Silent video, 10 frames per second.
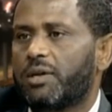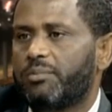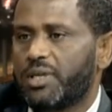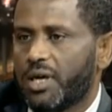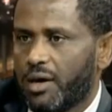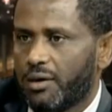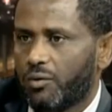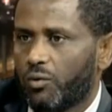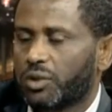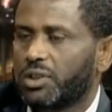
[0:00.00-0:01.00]
البيئه
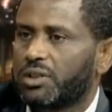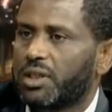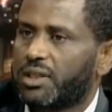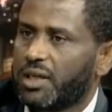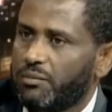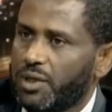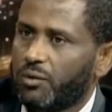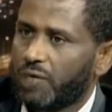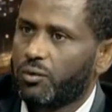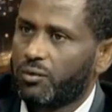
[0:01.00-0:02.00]
وضد التنميه
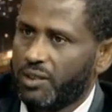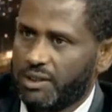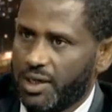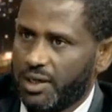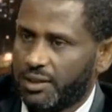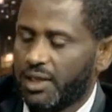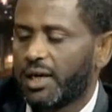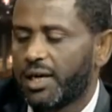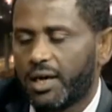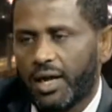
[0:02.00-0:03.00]
وضد الازدهار ده
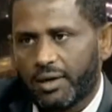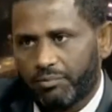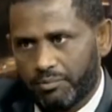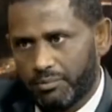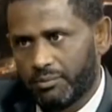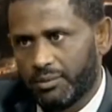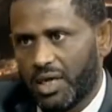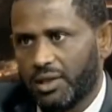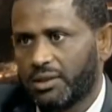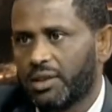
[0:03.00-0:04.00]
غير الحرب
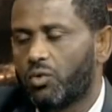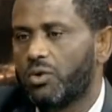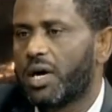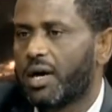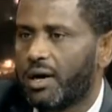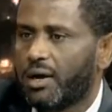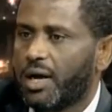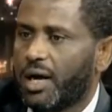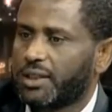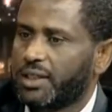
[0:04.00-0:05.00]
يعني دي كلها
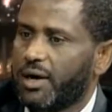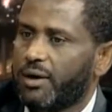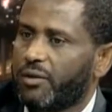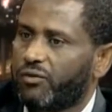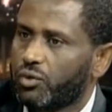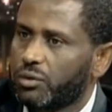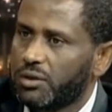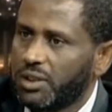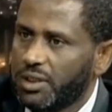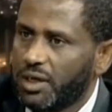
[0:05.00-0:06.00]
اشياء مفروض
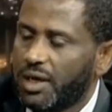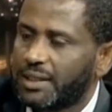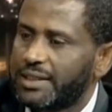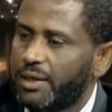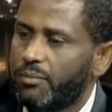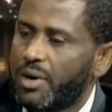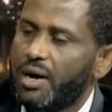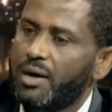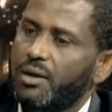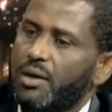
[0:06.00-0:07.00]
نحن اصلا
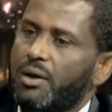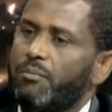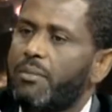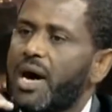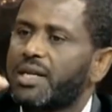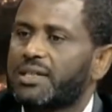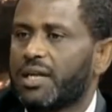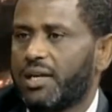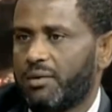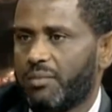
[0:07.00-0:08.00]
ما ما
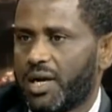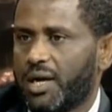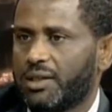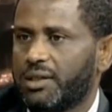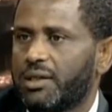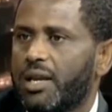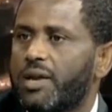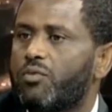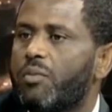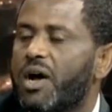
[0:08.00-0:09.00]
نصل للمرحله دي
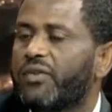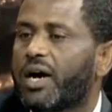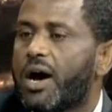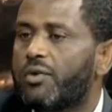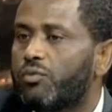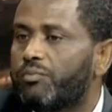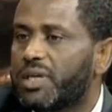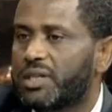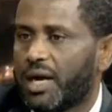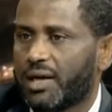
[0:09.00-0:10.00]
لانه ما في قانون
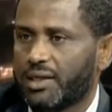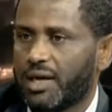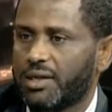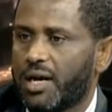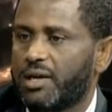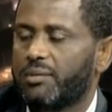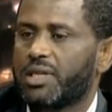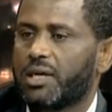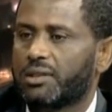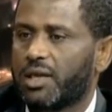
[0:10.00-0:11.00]
بيردعك يعني انا
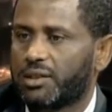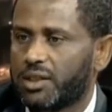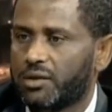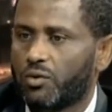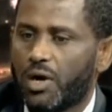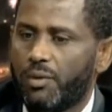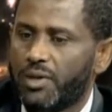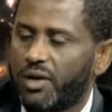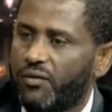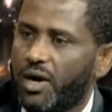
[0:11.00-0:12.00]
بيجي اقطع شجر
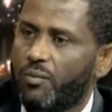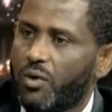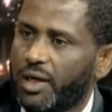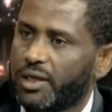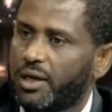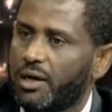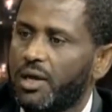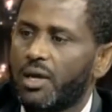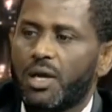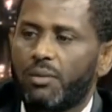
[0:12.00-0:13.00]
واعملها فحم واحرقها
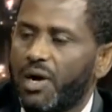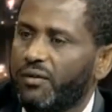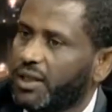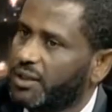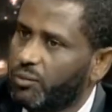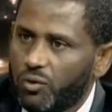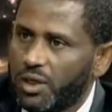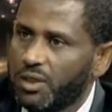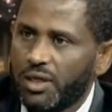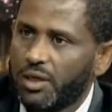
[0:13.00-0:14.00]
ما في حد بيقول
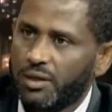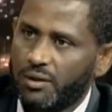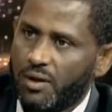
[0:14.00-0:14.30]
لي ليه